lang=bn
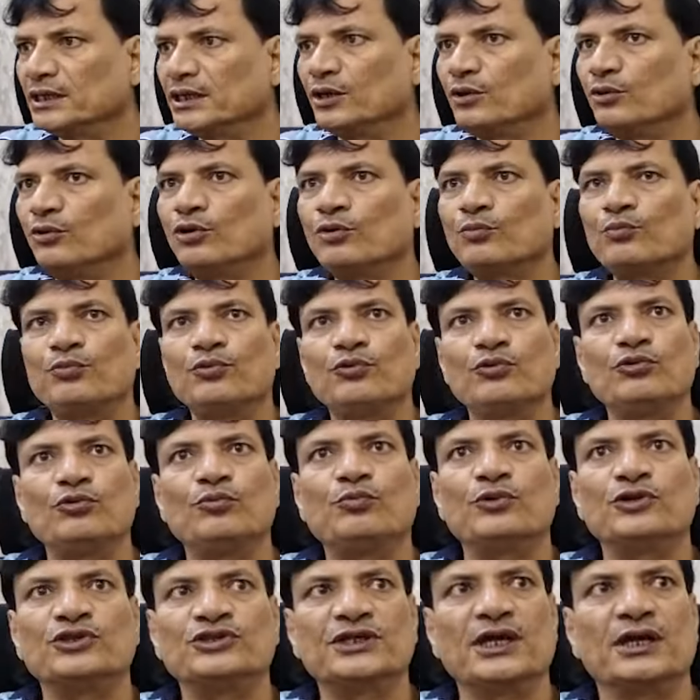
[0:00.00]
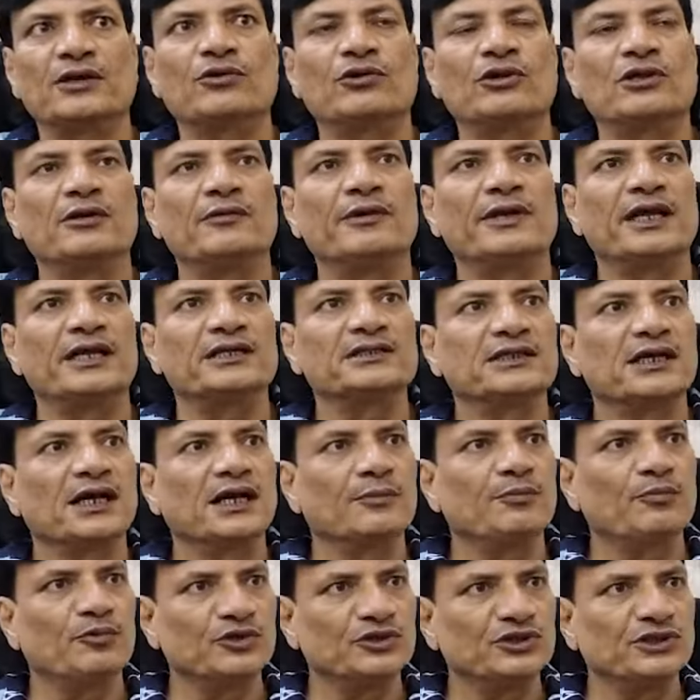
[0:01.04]
কেউ হোক পুকুর পরিষ্কার করে দেবে
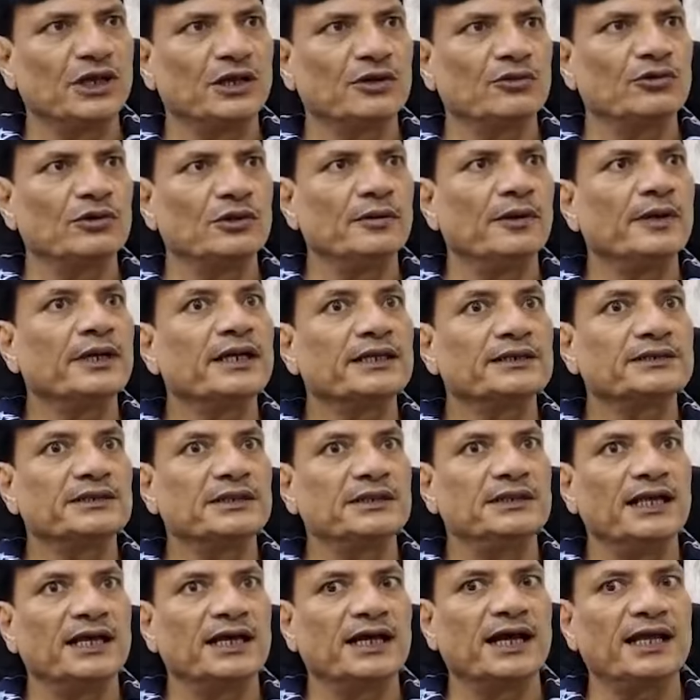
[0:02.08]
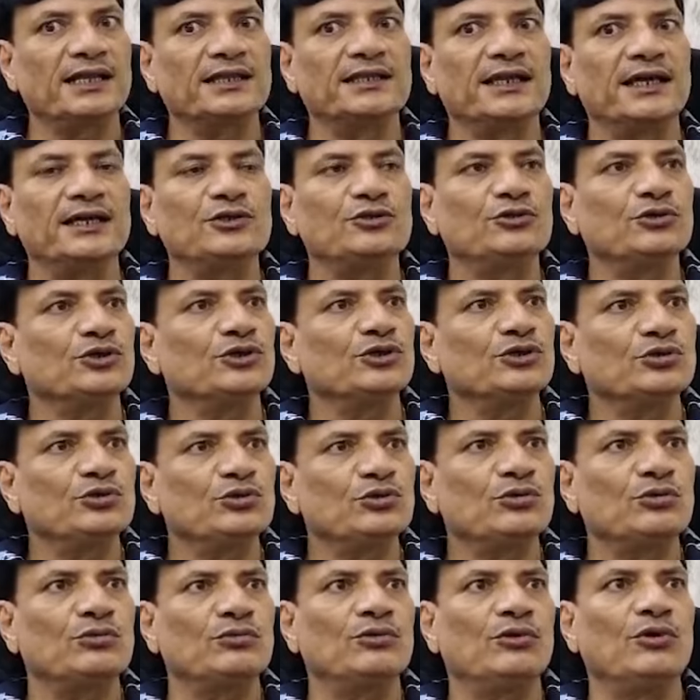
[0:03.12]
রাস্তাঘাট পরিষ্কার করে দেবে এটা দেখার দায়িত্ব কিন্তু